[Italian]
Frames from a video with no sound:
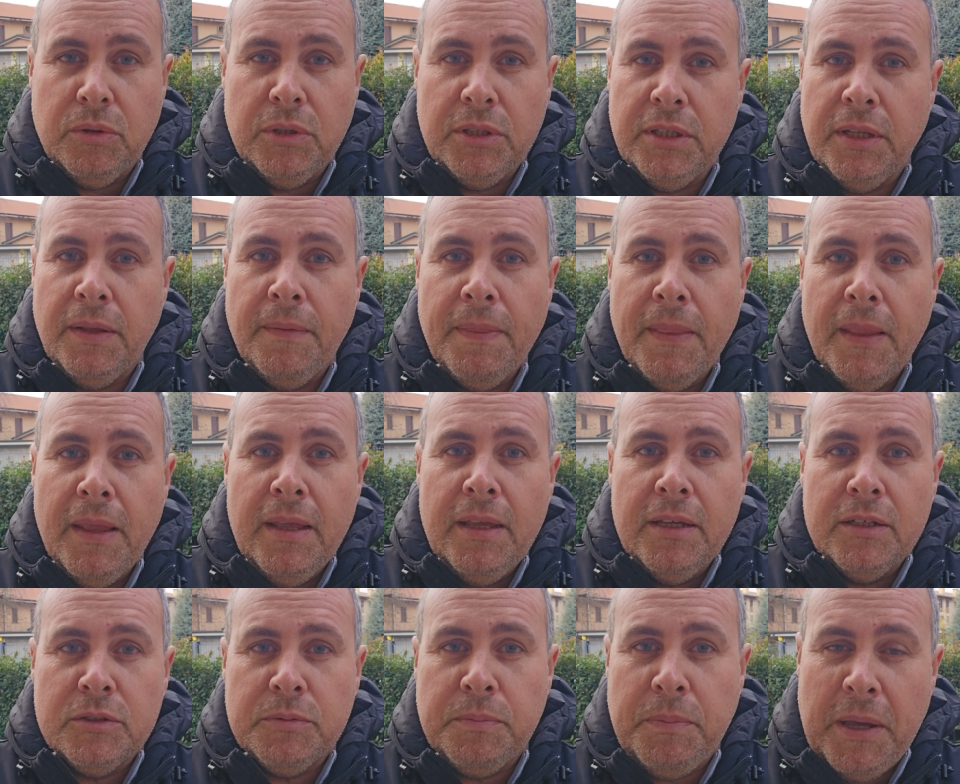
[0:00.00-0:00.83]
Quindi
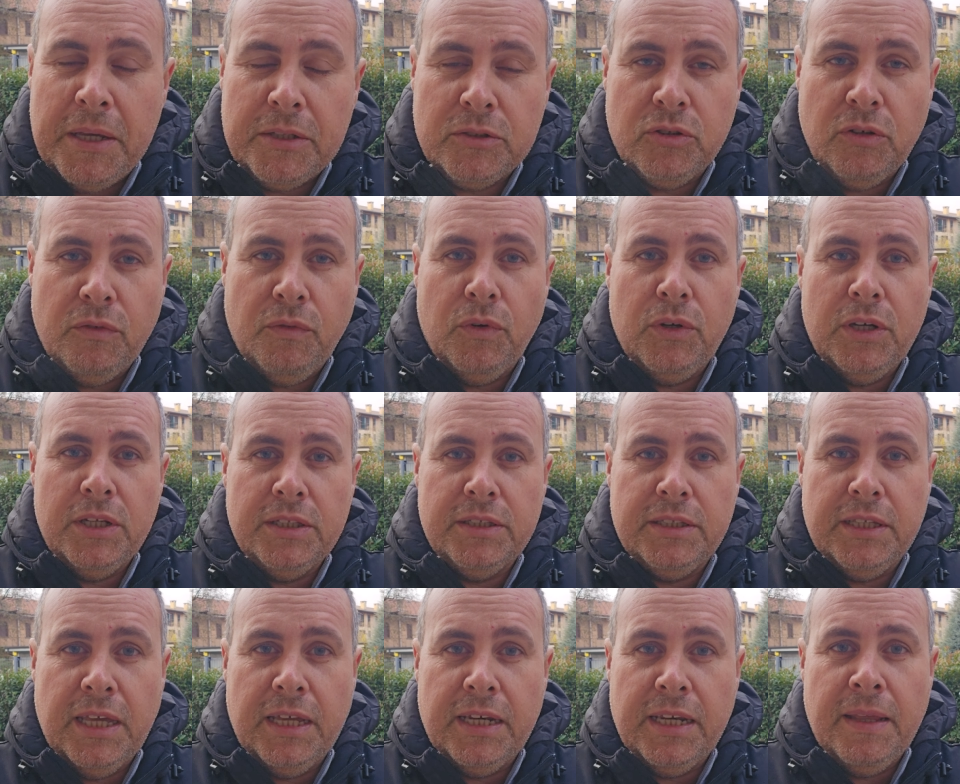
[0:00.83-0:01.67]
spesso e
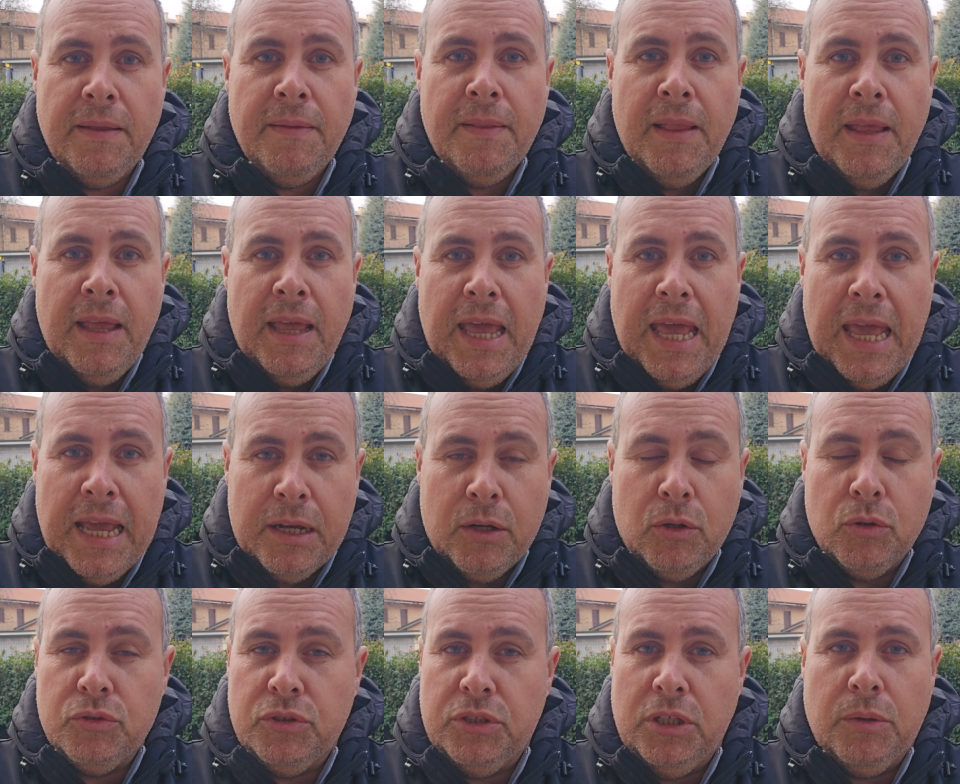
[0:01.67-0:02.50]
volentieri
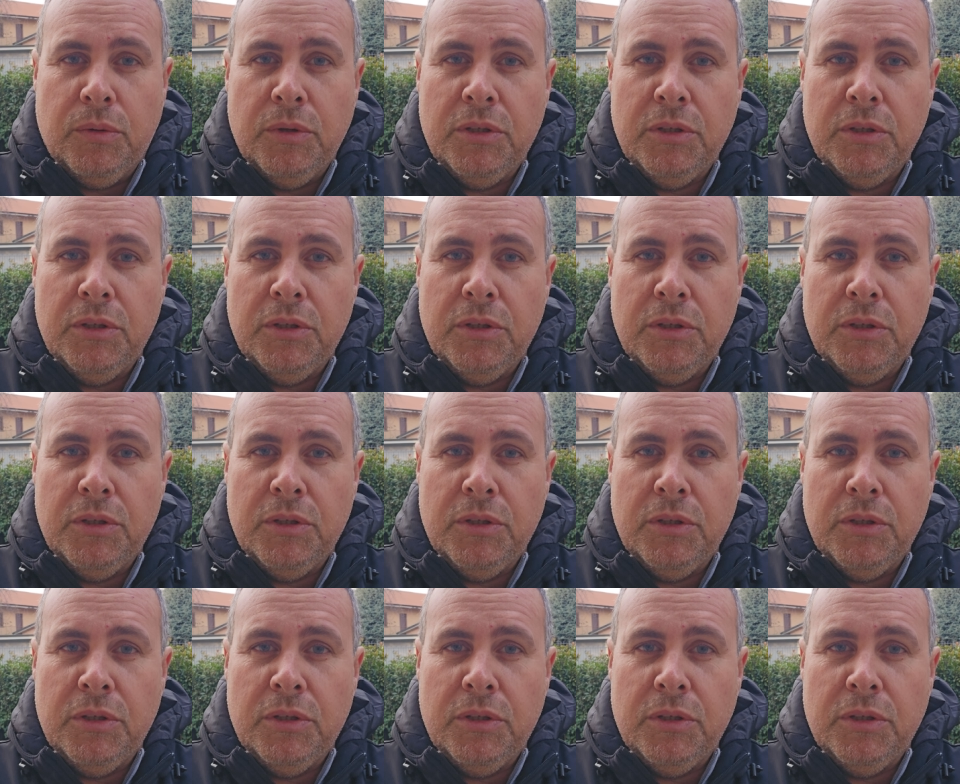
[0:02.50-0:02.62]
è così.